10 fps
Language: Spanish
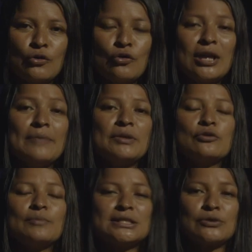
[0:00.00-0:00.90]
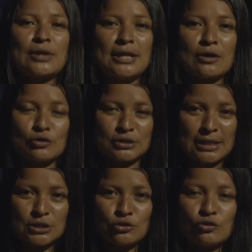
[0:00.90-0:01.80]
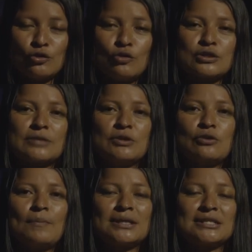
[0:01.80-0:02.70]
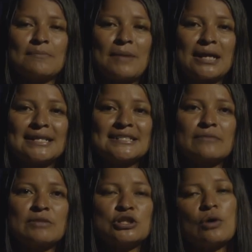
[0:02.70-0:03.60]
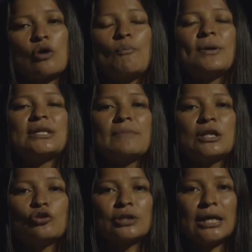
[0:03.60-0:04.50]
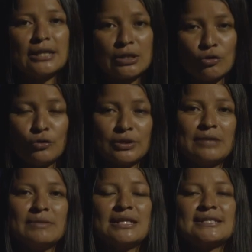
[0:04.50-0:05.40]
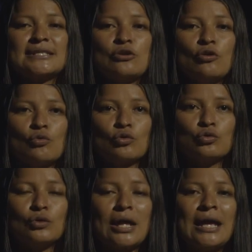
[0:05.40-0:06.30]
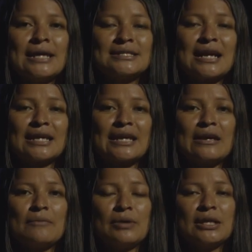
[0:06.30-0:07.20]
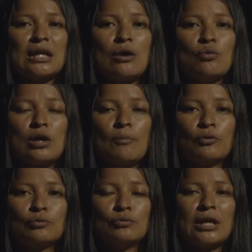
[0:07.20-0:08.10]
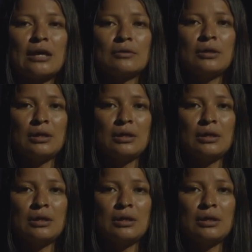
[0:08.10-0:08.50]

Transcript: Hola, mi nombre es Eurania Costa Lizondo. Los invito a participar del servicio de acompañamiento técnico del Ministerio de Cultura, ya que brinda una oportunidad